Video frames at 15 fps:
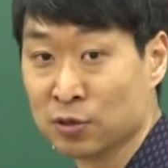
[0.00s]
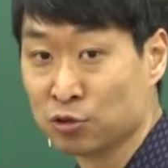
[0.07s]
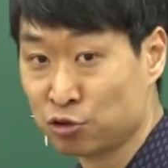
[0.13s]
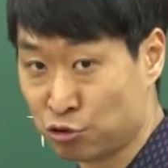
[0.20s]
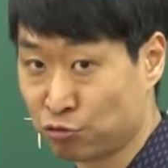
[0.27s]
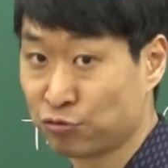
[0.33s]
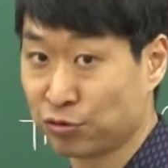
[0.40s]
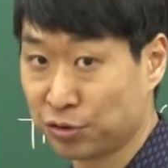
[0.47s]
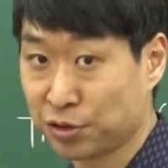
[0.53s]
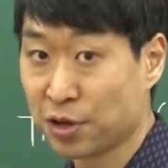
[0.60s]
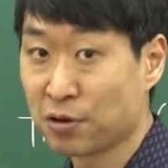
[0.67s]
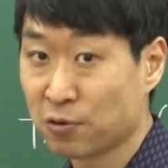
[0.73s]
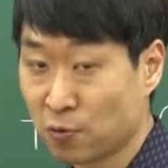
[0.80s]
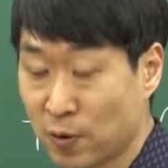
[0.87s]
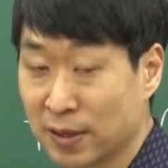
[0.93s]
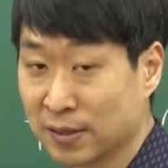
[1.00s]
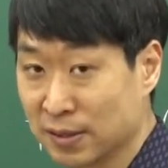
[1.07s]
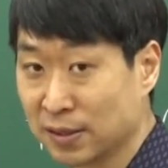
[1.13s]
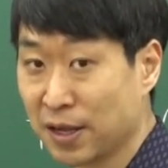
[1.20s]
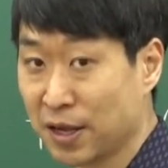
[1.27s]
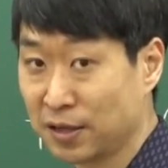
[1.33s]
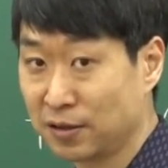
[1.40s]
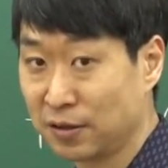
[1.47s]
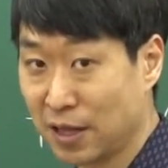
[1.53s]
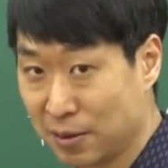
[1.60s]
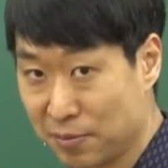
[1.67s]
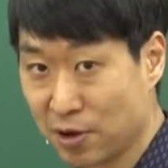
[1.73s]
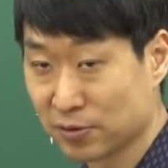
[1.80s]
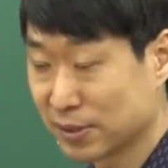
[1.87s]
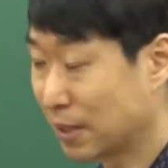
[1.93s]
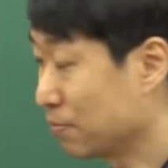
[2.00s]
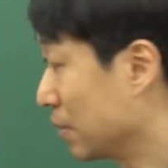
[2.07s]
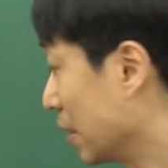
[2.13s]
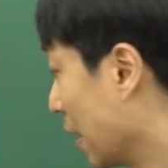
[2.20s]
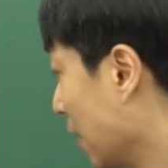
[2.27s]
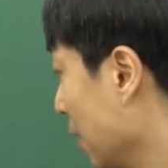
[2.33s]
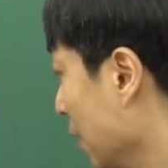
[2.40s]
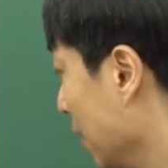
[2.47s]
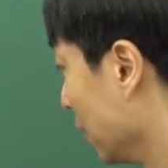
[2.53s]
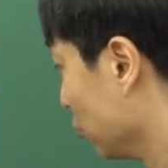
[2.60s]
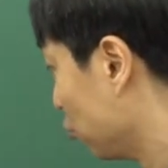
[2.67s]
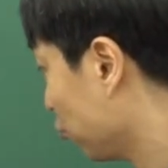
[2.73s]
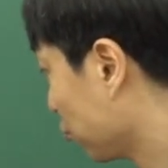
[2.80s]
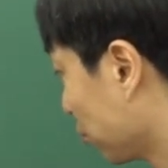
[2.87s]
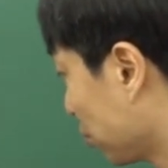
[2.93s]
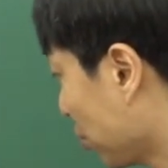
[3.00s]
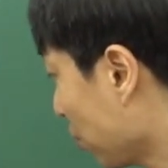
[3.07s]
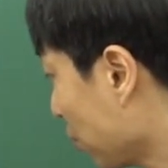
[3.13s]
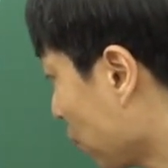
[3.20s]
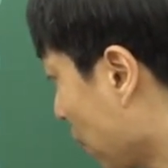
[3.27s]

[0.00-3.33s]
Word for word: 주격 관계 대명사입니다. 주격